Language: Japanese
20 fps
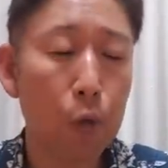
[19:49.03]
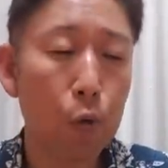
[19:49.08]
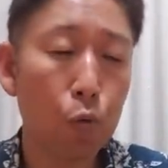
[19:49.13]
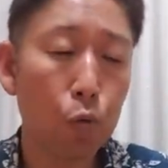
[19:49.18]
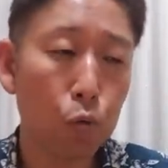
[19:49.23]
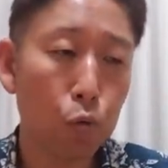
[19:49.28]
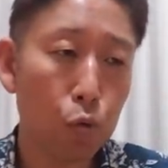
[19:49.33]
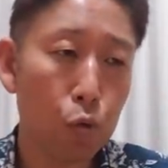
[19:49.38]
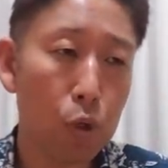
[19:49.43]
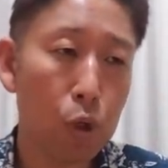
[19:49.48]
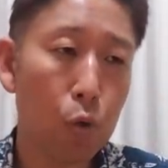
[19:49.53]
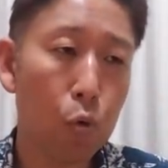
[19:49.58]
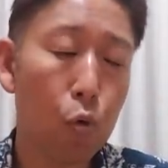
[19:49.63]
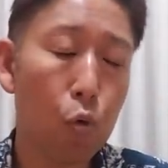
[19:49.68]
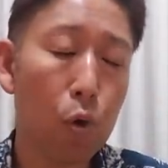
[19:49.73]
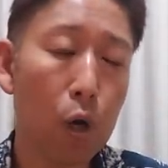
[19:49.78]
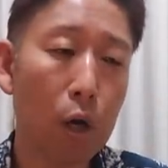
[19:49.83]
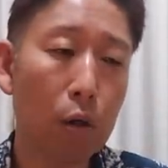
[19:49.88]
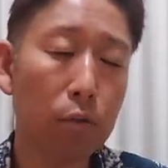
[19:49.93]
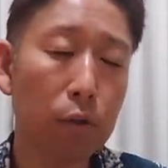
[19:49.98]
本当に
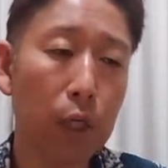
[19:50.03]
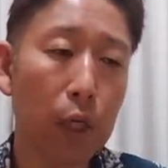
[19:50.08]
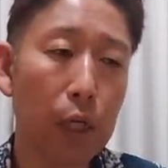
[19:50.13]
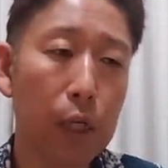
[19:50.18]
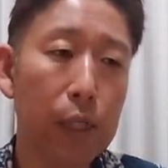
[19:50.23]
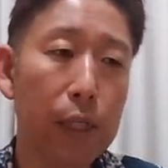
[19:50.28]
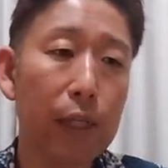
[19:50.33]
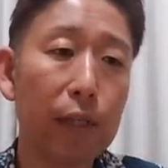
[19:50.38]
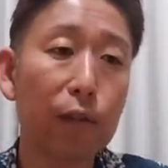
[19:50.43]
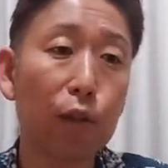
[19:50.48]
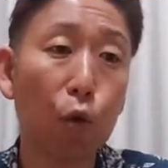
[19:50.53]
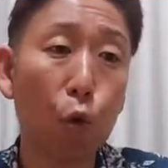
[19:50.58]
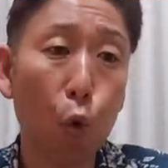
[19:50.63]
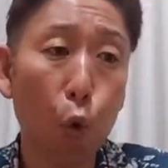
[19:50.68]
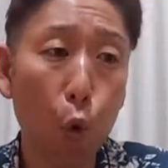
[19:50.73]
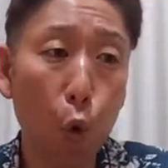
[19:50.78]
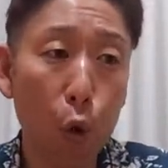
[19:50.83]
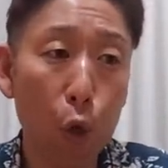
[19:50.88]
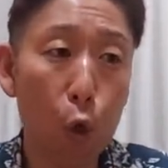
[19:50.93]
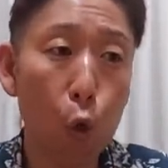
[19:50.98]
口角だけじゃなくて
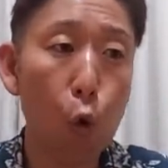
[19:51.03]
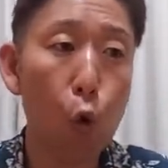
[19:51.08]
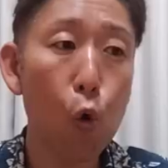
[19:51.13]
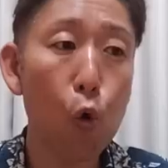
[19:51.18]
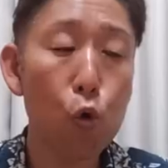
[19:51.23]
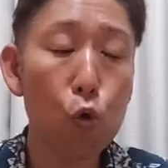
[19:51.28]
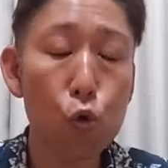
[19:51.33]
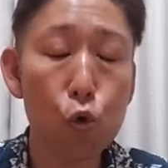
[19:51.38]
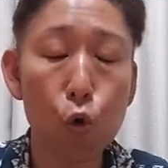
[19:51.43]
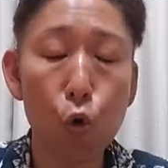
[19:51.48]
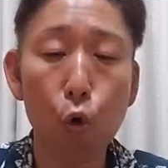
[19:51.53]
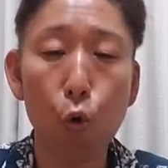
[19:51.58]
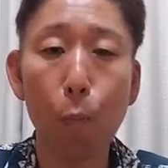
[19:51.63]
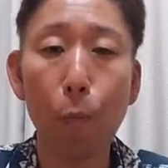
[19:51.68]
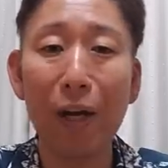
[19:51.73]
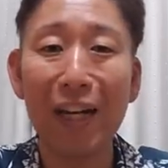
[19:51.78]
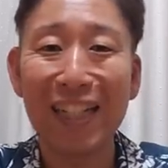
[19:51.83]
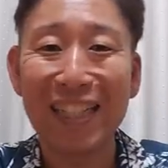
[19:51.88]
こう表情